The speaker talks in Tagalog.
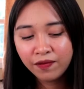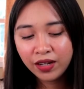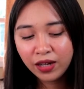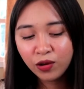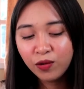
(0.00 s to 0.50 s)

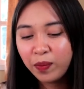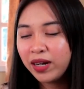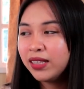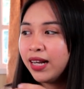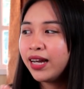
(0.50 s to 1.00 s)
Feeling ko
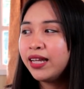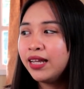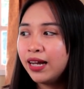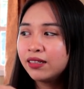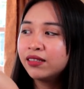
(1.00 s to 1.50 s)
parang nilagay
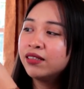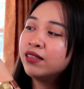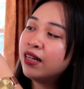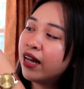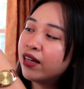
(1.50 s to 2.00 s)
nilang
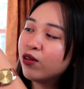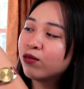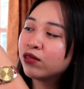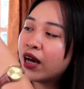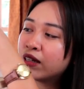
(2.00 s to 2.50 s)
nila
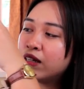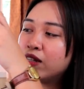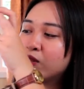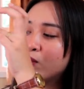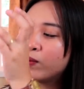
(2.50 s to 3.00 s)
yung tag
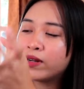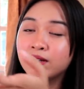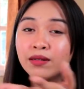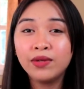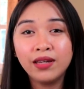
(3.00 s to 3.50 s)
dito para
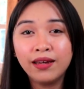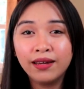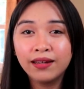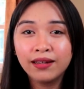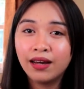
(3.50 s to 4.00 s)

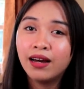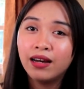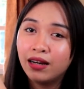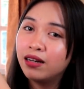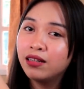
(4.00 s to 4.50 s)
sabihin
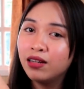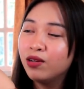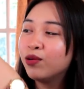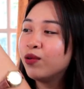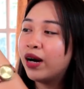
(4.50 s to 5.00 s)
you
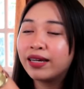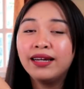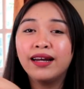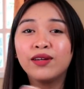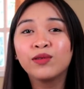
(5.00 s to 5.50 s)
know,
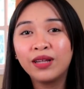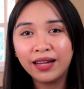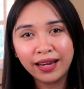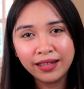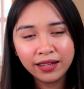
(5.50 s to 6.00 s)
akila yung
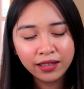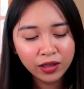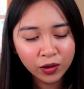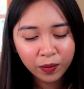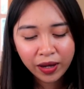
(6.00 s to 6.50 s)
nilagay nila dito.